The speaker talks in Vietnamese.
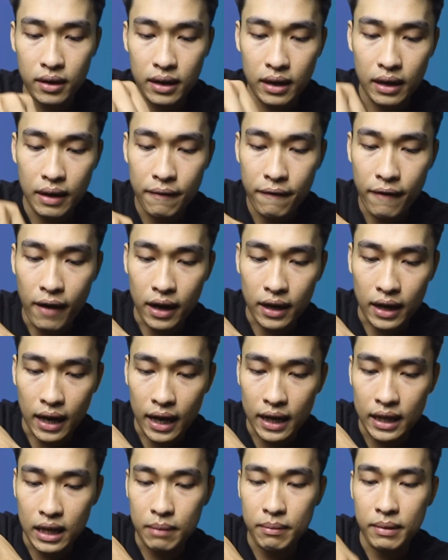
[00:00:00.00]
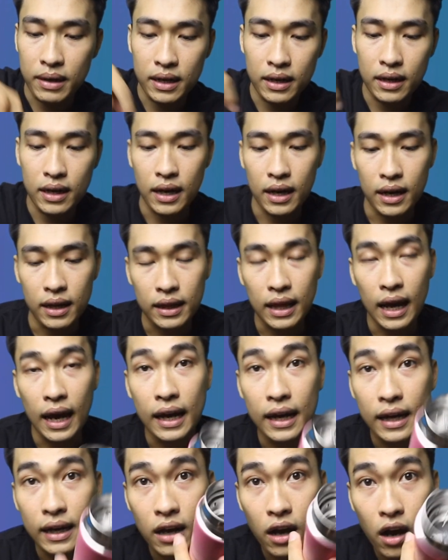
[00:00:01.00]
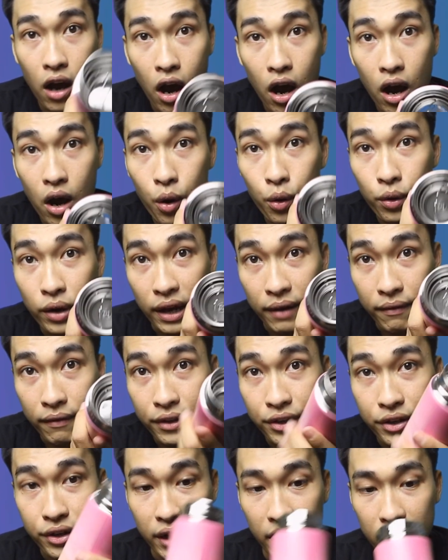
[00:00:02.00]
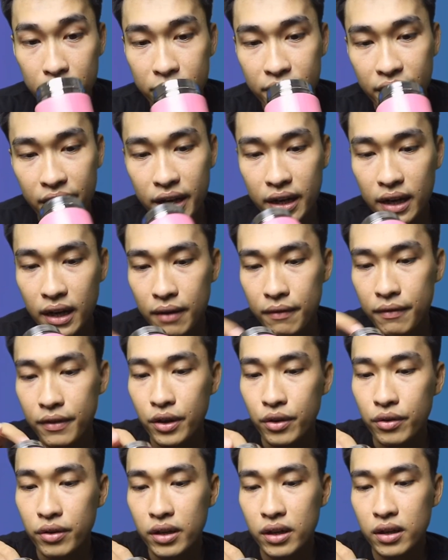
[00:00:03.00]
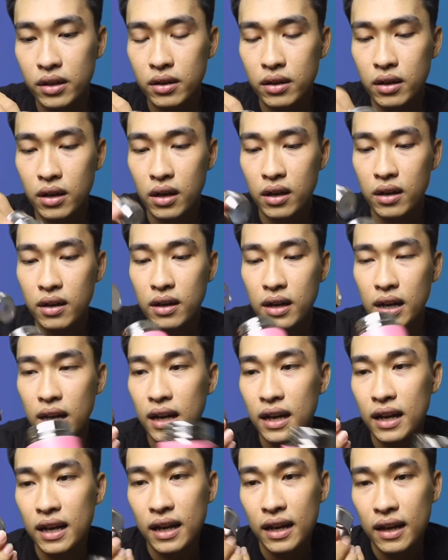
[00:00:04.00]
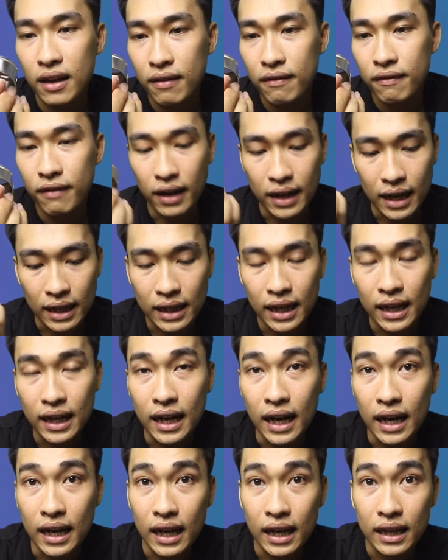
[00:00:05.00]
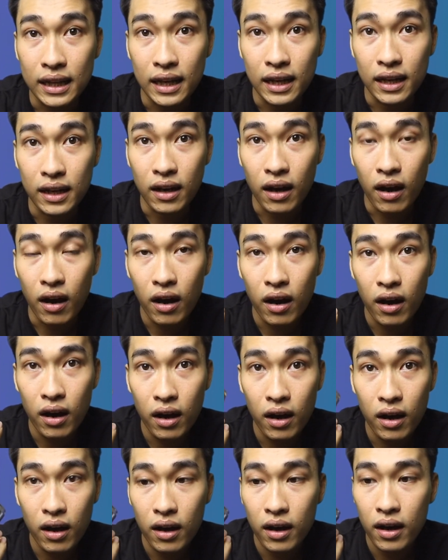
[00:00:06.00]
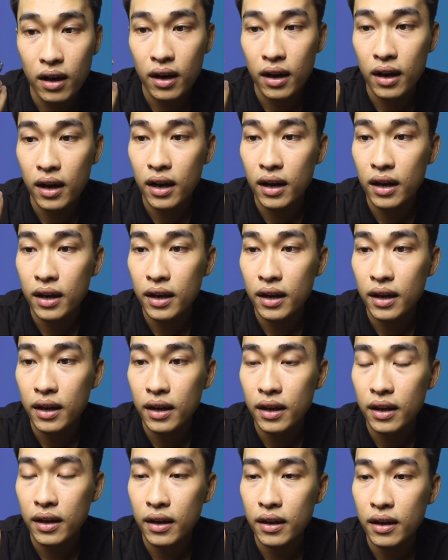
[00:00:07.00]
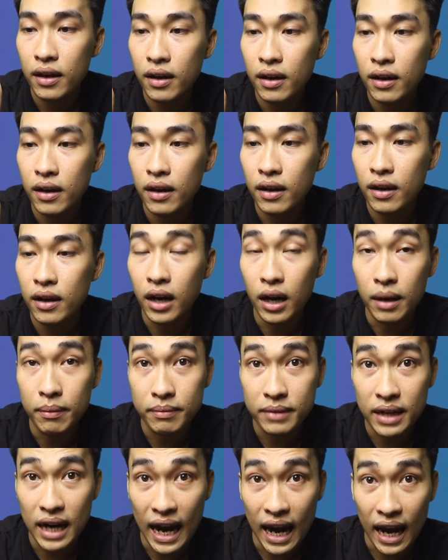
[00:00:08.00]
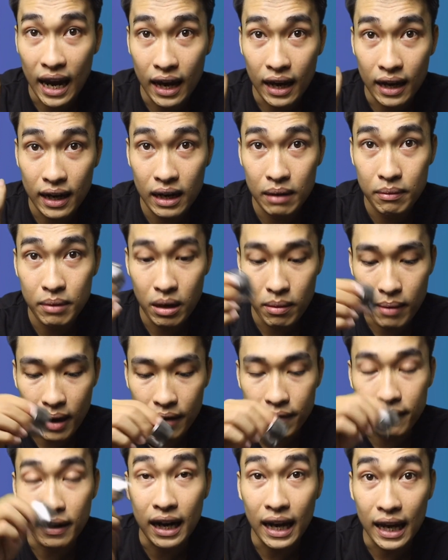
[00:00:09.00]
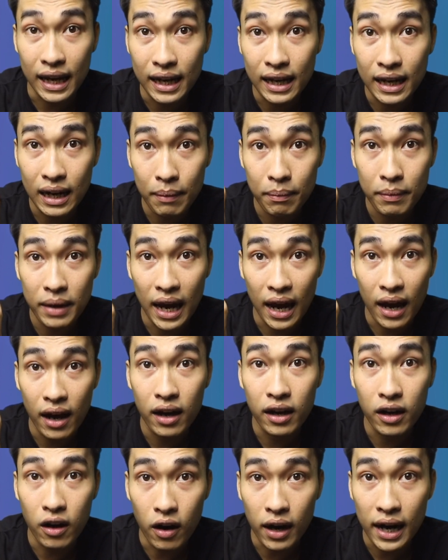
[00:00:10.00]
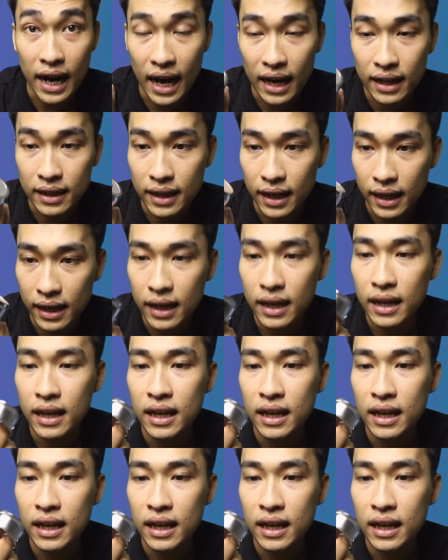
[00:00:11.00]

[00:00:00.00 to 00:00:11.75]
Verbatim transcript: cái phần này thì mình thấy nó có ưu điểm và nhược điểm riêng ha. Ví dụ như với cách thiết kế này thì nó hơi gồm rà, khi mà các bạn phải lấy cái nắp ra hơi khó khăn một tí.